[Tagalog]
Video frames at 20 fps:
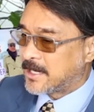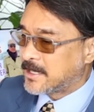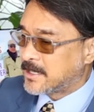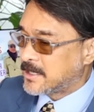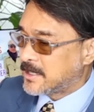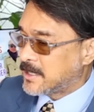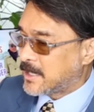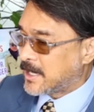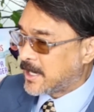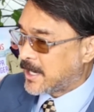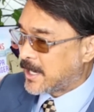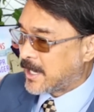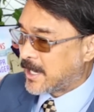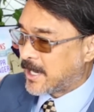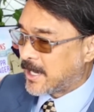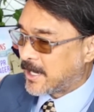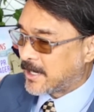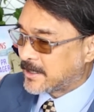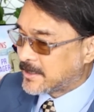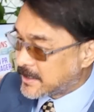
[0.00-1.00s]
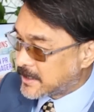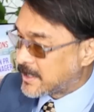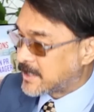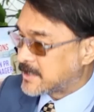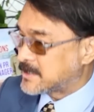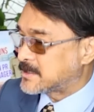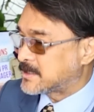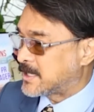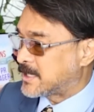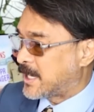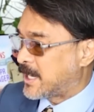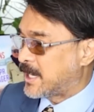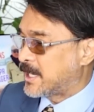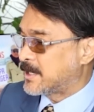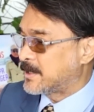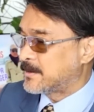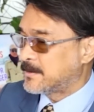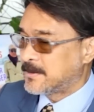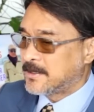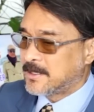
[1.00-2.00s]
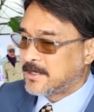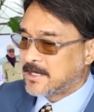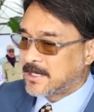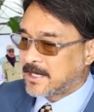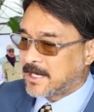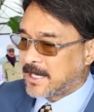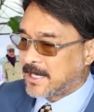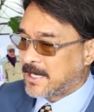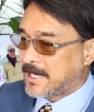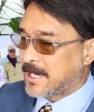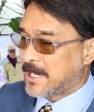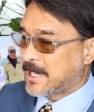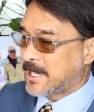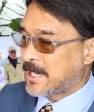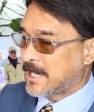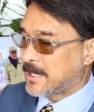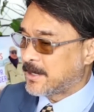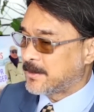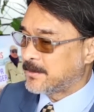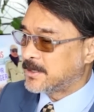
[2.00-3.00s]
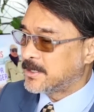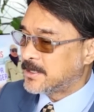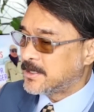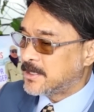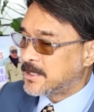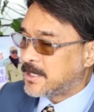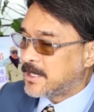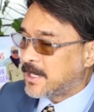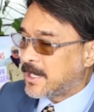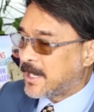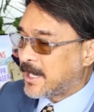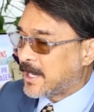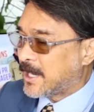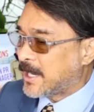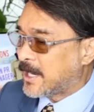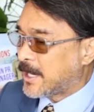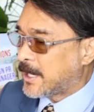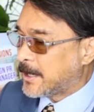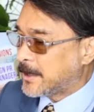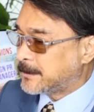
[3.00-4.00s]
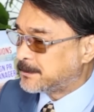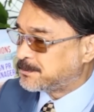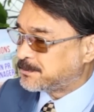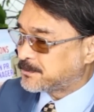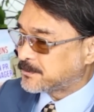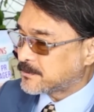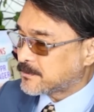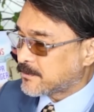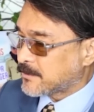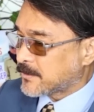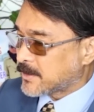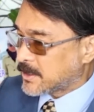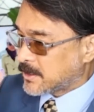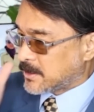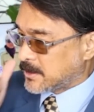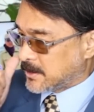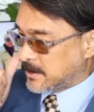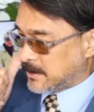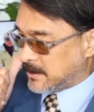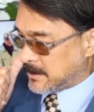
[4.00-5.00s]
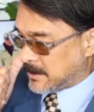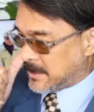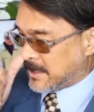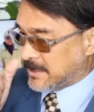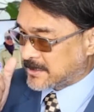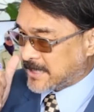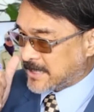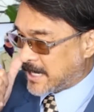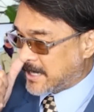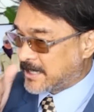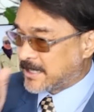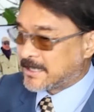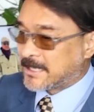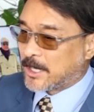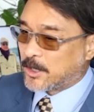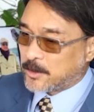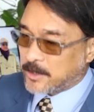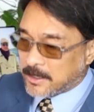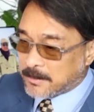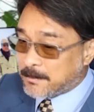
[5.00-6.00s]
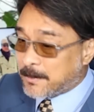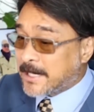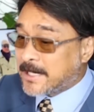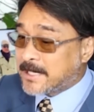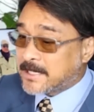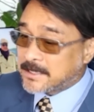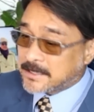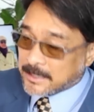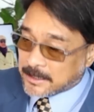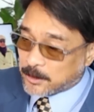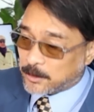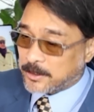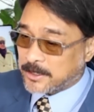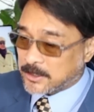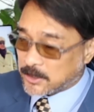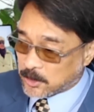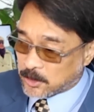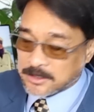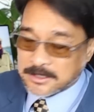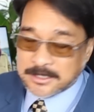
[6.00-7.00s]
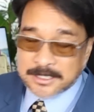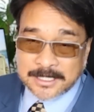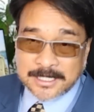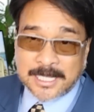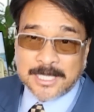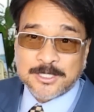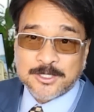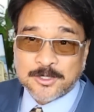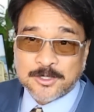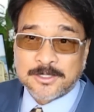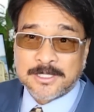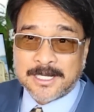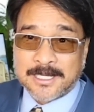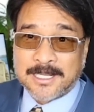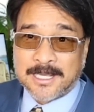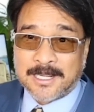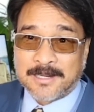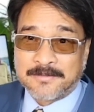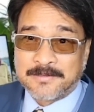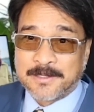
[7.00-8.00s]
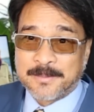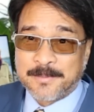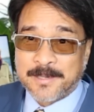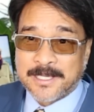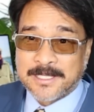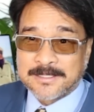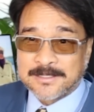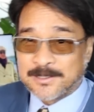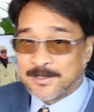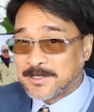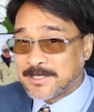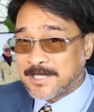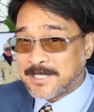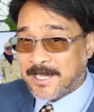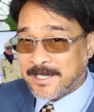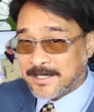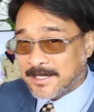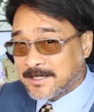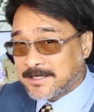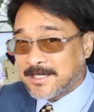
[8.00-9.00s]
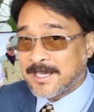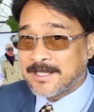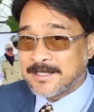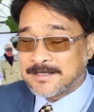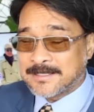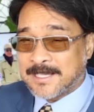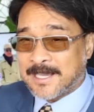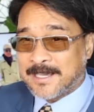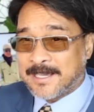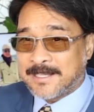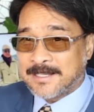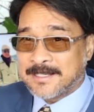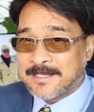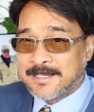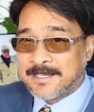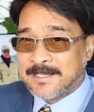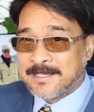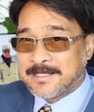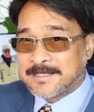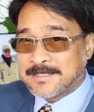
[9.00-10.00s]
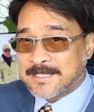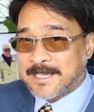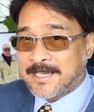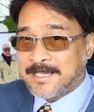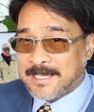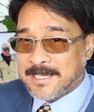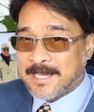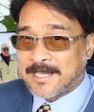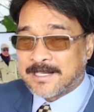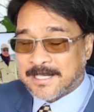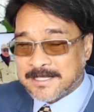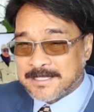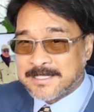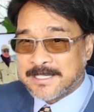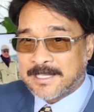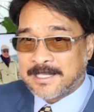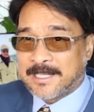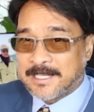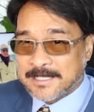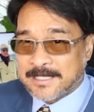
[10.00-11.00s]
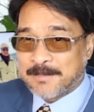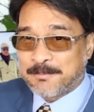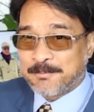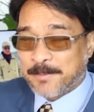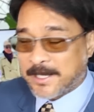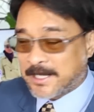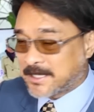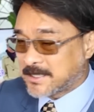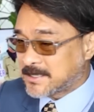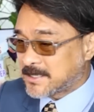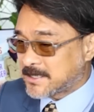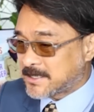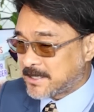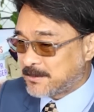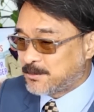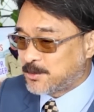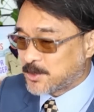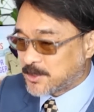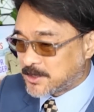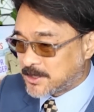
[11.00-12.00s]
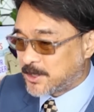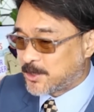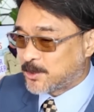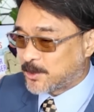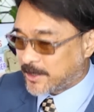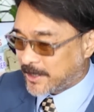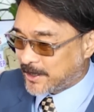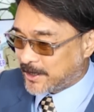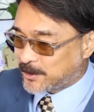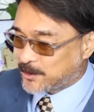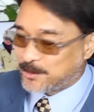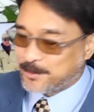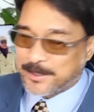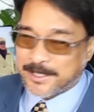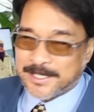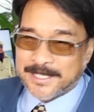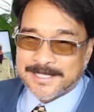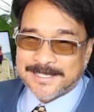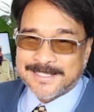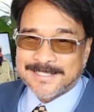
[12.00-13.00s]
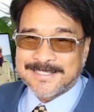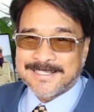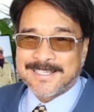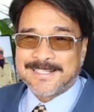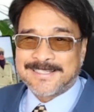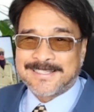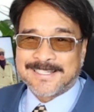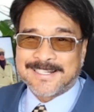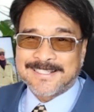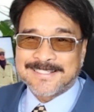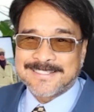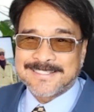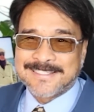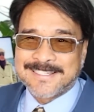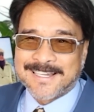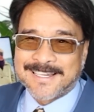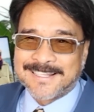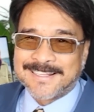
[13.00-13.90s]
uh, ginasta. Kaya, uh, uh, sana daw ibalik na daw ito sa national government. No, sayang diyan. Sana, sayang, nandiyan lang yung pera sa Cebu. Sino kayang kumikita sa interest diyan?